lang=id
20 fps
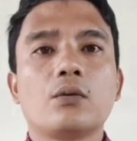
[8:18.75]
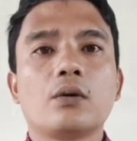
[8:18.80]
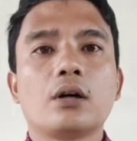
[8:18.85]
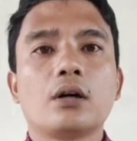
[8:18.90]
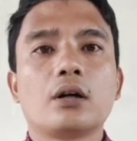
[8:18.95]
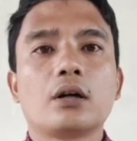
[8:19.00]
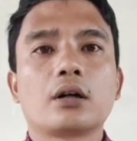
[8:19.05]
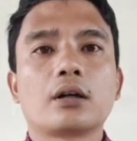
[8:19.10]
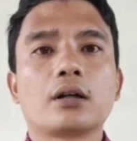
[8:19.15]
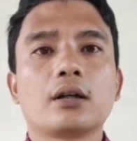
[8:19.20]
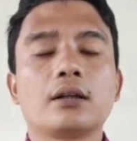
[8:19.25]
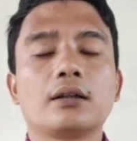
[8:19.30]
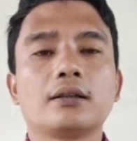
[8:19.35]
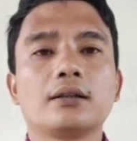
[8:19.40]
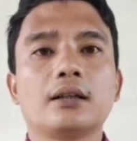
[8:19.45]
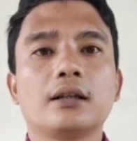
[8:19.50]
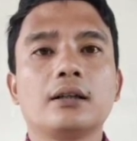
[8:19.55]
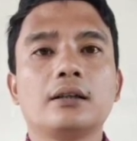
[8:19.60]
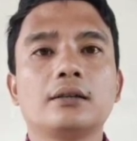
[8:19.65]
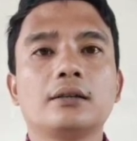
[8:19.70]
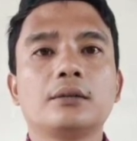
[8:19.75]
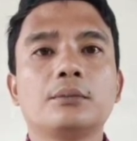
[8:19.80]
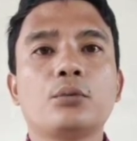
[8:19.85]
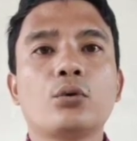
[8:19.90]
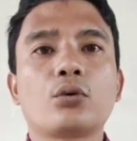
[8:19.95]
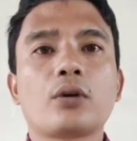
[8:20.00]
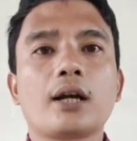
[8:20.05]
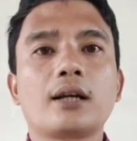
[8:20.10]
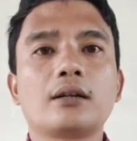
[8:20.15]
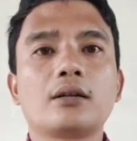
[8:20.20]
Work.
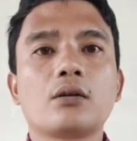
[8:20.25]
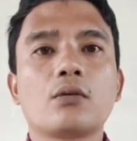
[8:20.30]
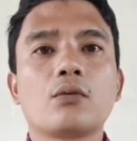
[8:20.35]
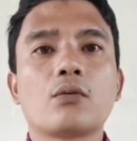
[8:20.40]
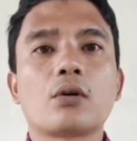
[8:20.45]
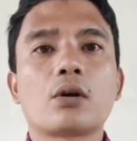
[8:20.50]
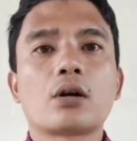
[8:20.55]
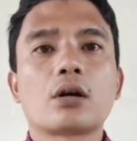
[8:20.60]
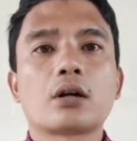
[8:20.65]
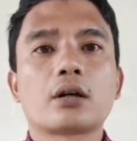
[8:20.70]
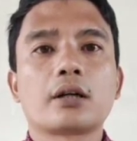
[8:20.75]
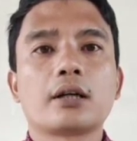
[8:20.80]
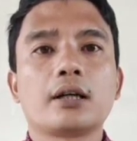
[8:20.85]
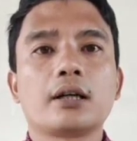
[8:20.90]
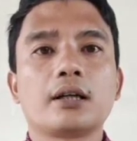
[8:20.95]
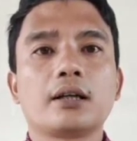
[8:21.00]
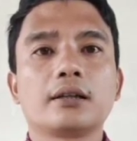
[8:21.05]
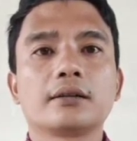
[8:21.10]
Bukan work,